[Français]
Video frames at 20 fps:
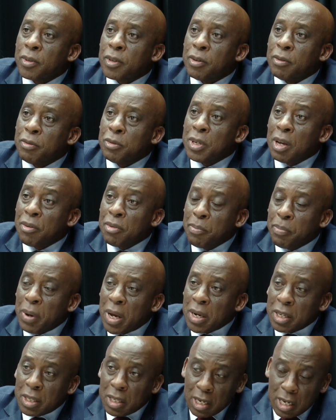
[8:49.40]
vous avez
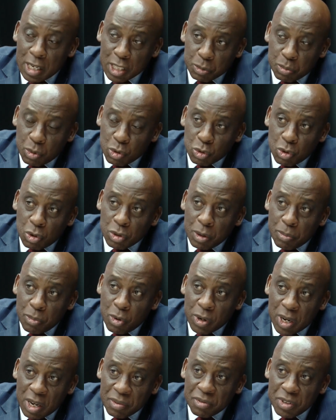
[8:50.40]
parlé de l'explosion
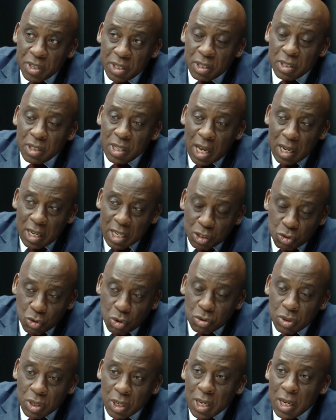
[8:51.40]
démographique, il y a
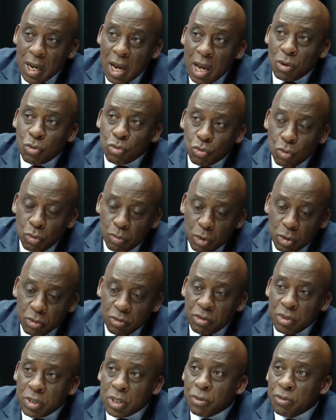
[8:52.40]
l'exode rural où tout le monde
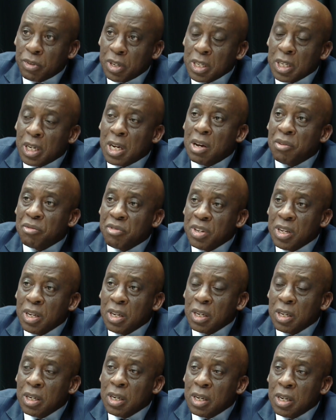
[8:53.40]
veut venir en ville,
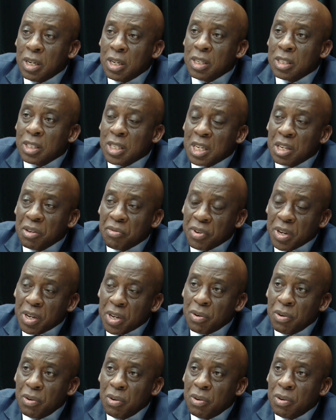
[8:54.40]
ce qui fait
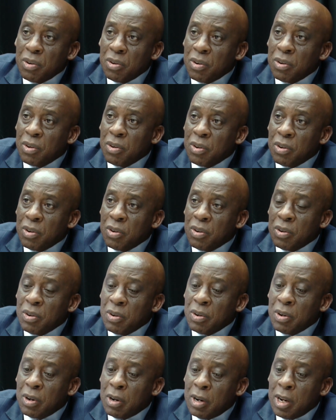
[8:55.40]
que
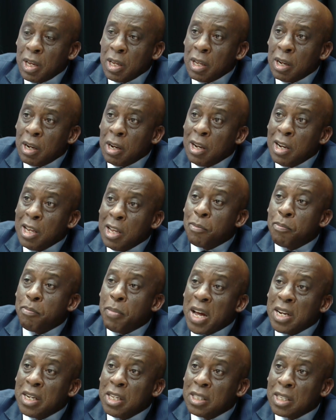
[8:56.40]

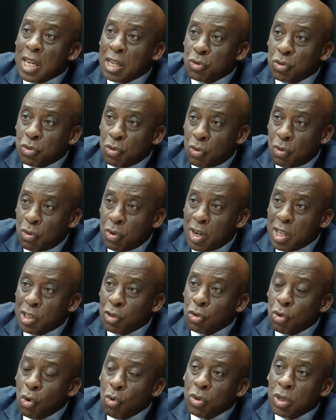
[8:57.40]
l'urbanisation, les,
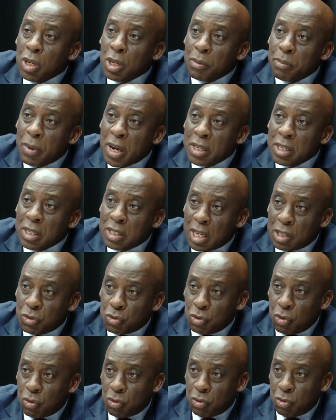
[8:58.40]
taux
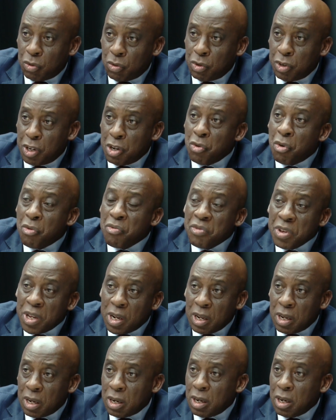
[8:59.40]
d'urbanisation de nos
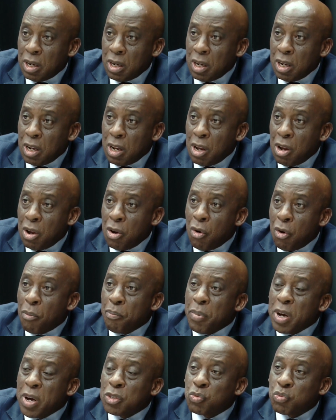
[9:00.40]
villes n'ont
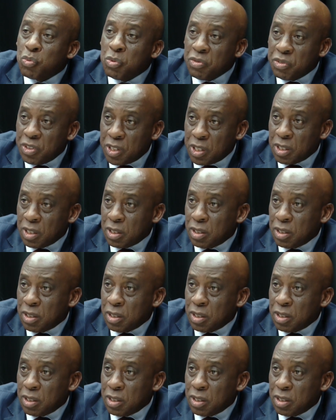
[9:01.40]
pas suivi